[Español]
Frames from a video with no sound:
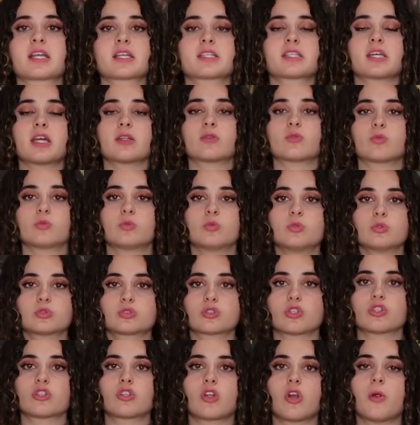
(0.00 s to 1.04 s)
así a tu
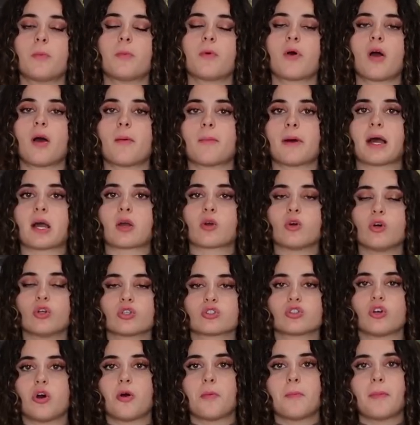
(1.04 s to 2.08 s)
gusto, te lo ponga más
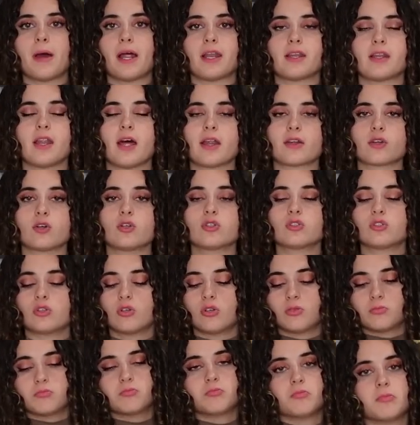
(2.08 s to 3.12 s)
corto o más largo.
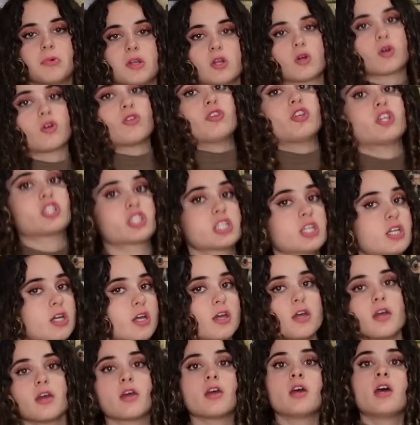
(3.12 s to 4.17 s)
Yo me lo conté así,
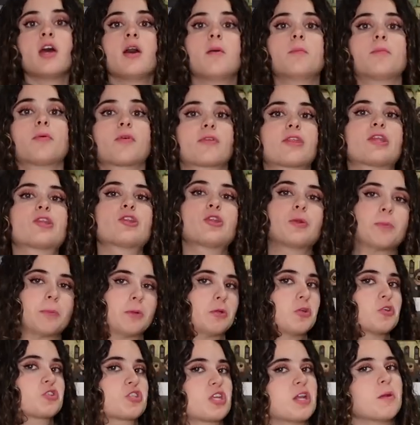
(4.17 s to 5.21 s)
¿eh? Por dentro,
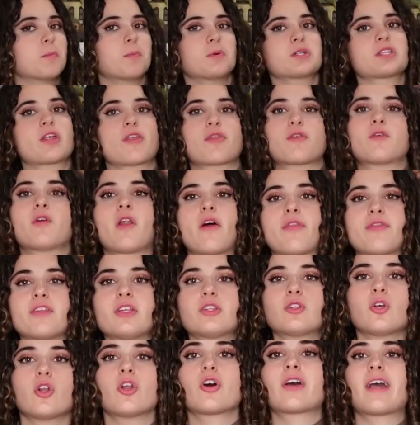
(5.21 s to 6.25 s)
pero se lo puedes hacer
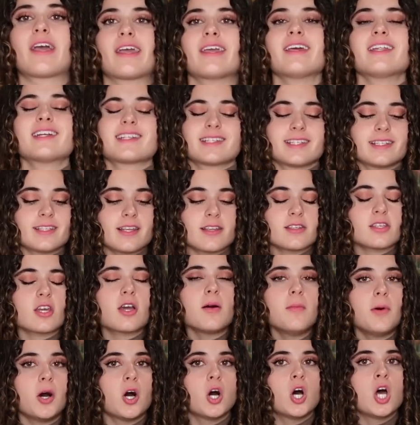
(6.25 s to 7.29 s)
lacito, lo que quieras. Es así
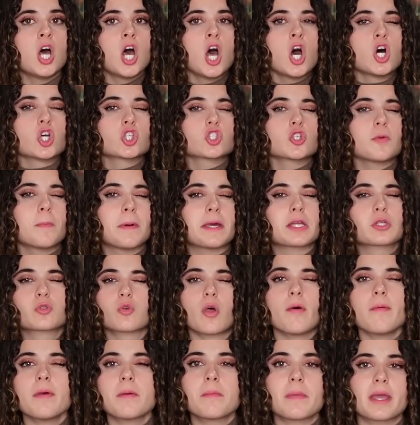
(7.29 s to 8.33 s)
como súper
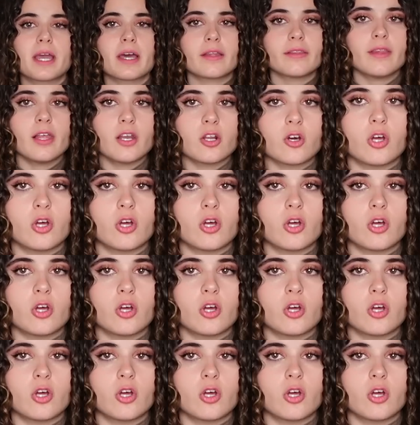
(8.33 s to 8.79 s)
suave, me encanta el